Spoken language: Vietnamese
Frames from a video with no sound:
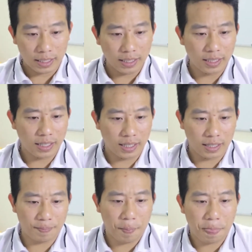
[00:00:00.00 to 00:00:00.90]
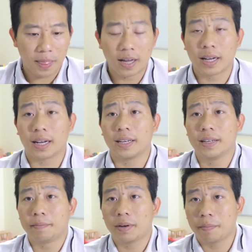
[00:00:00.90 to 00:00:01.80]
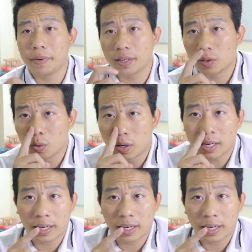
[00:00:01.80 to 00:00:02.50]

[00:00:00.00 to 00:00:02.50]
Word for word: thế thì à, cái điểm đặc biệt của